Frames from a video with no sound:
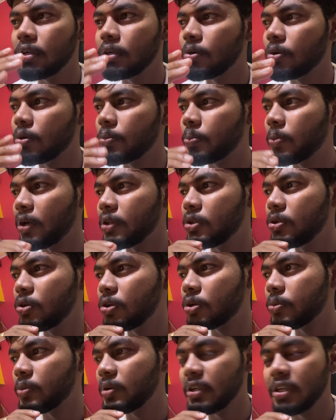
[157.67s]
ஒரு
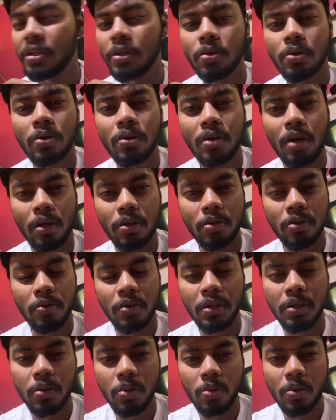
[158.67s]
பதினோரு மணி இருக்குங்க அது
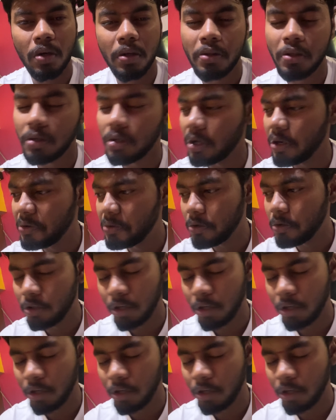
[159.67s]
வரைக்கும் உட்காந்து என்